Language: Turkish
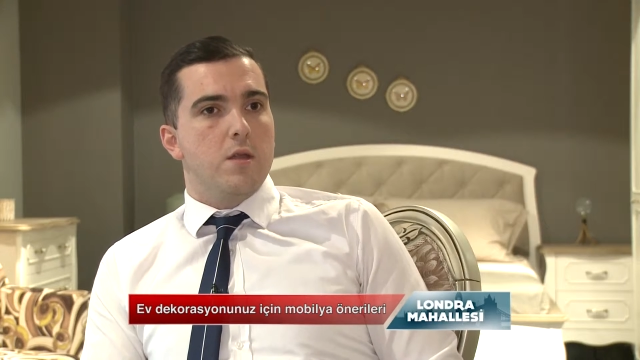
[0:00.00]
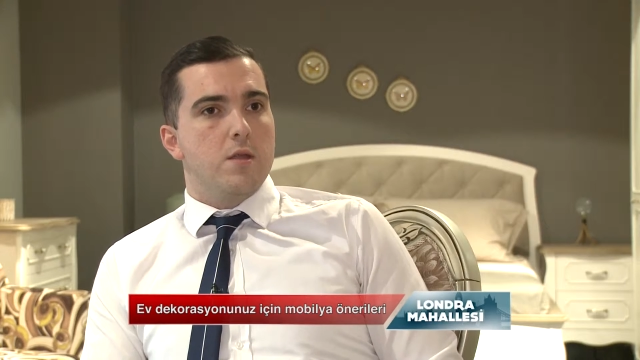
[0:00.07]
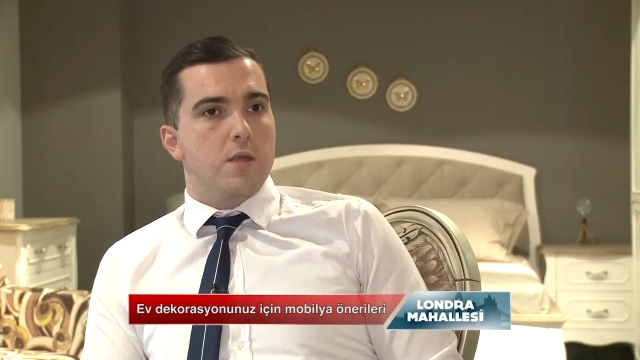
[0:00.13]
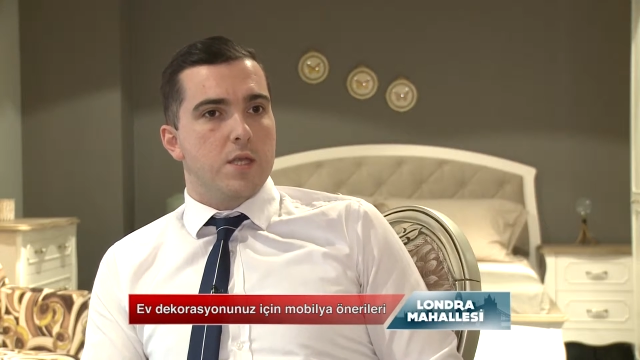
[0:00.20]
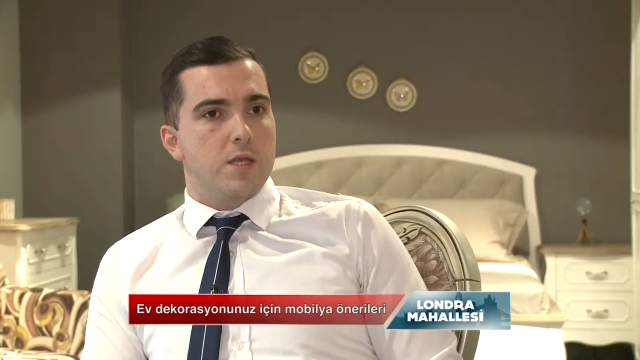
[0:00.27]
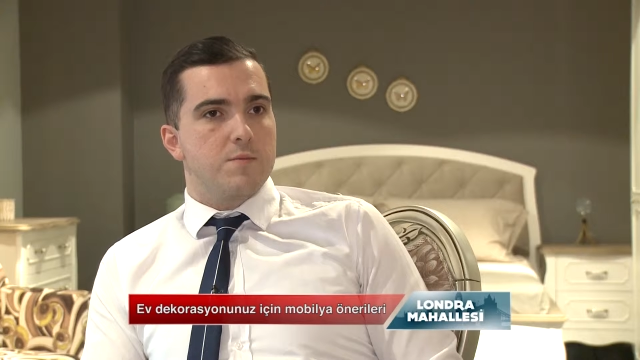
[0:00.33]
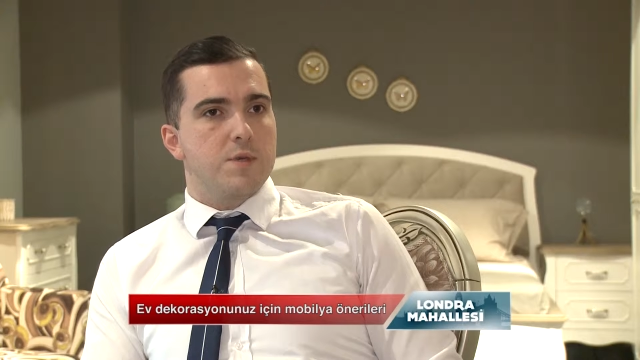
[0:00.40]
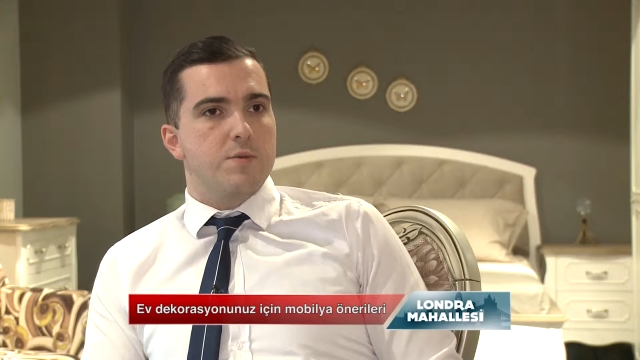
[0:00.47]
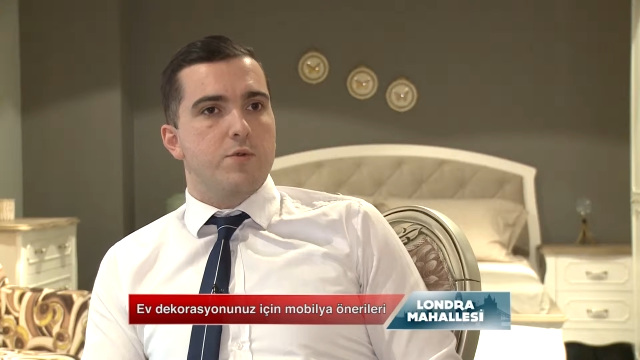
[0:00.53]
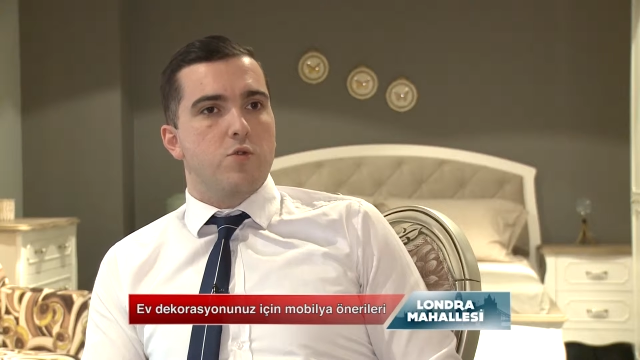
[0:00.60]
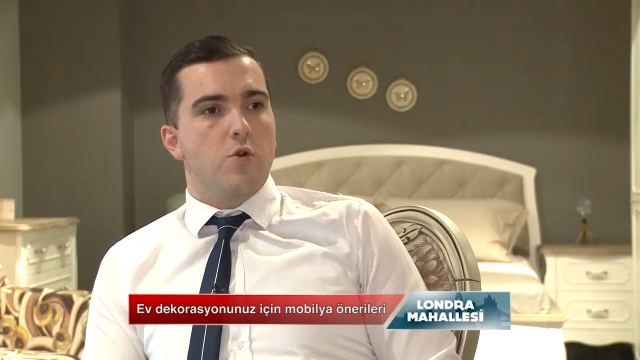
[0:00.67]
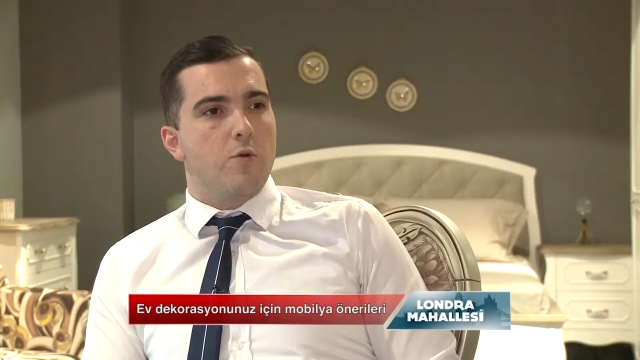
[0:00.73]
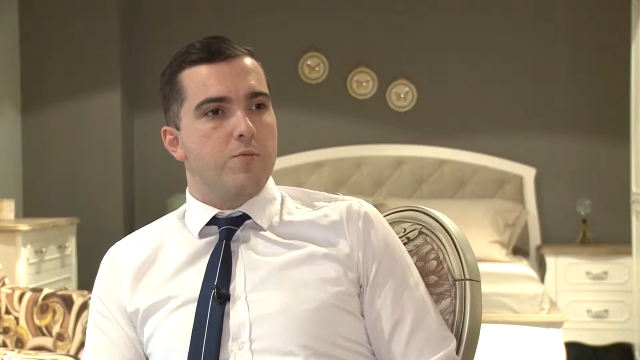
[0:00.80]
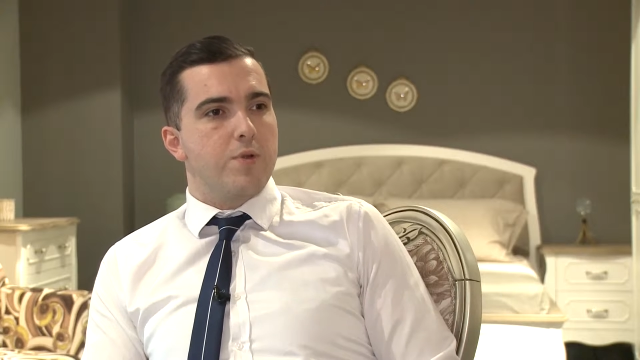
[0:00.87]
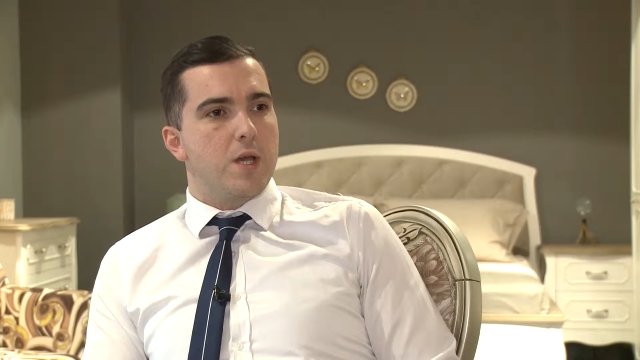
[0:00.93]
Dediğim gibi
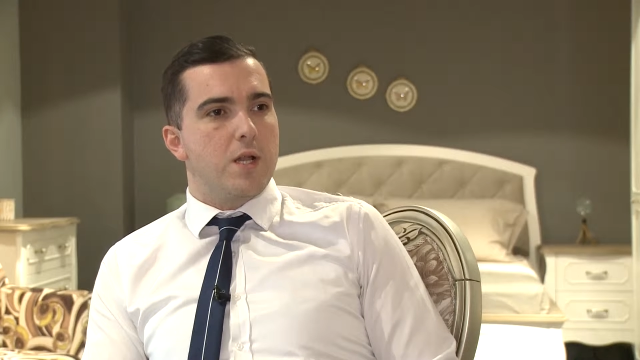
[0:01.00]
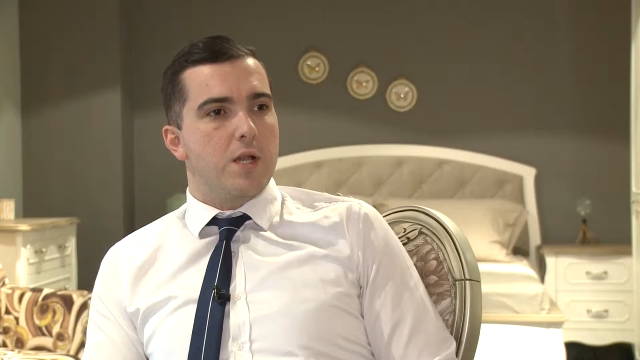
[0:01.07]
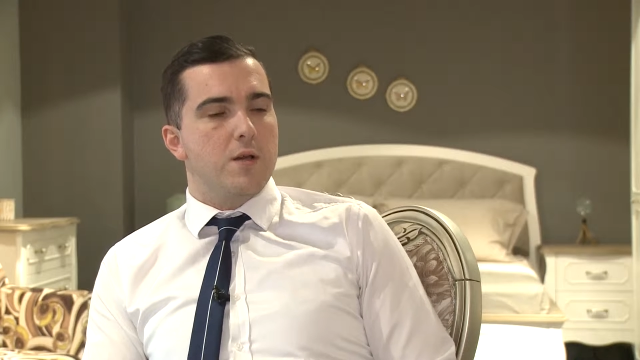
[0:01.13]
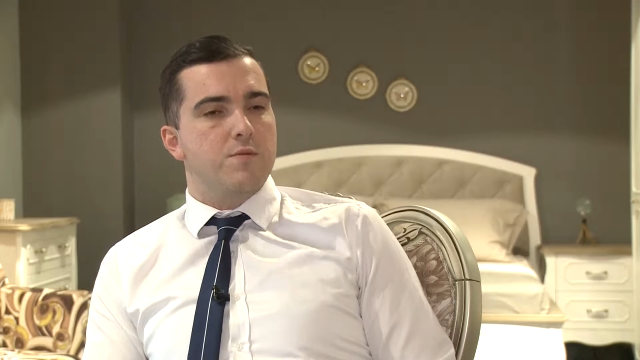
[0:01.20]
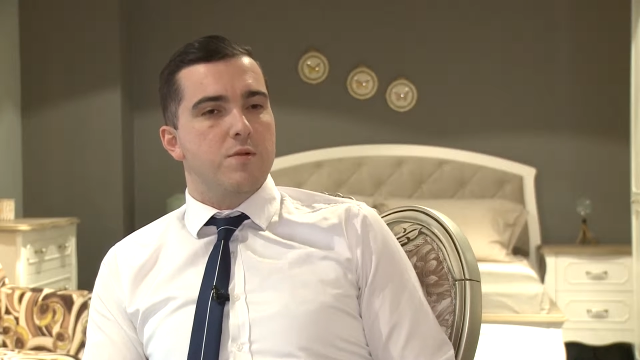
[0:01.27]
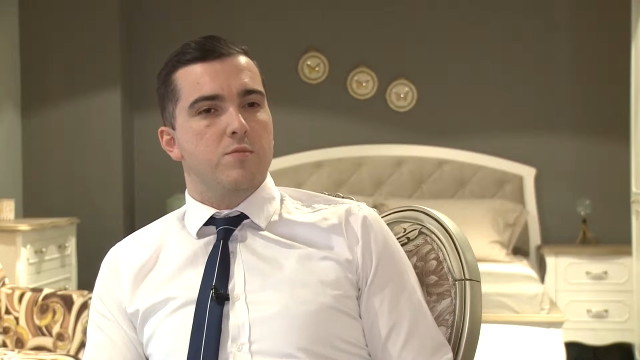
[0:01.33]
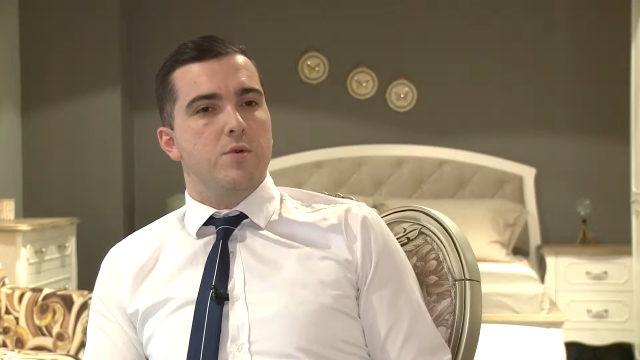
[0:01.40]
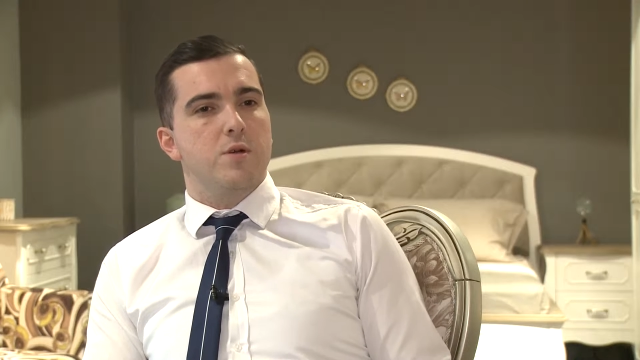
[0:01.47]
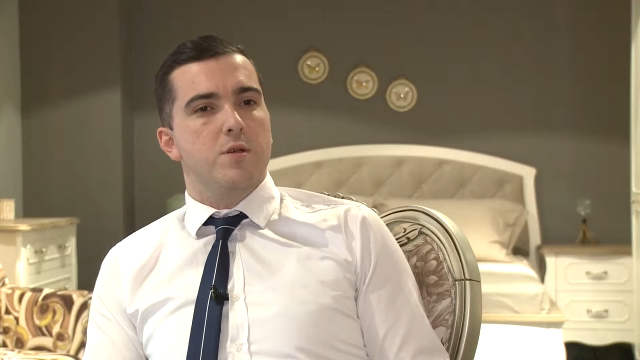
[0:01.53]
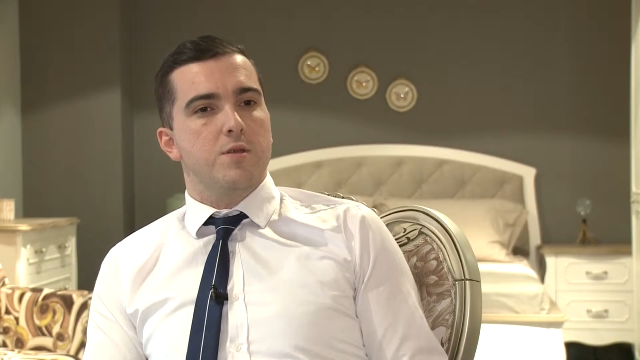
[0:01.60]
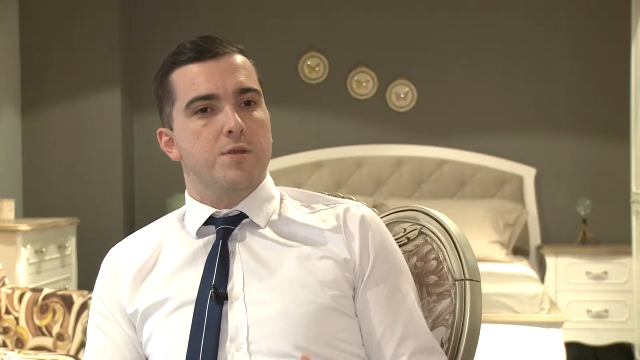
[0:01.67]
komple el yapımı,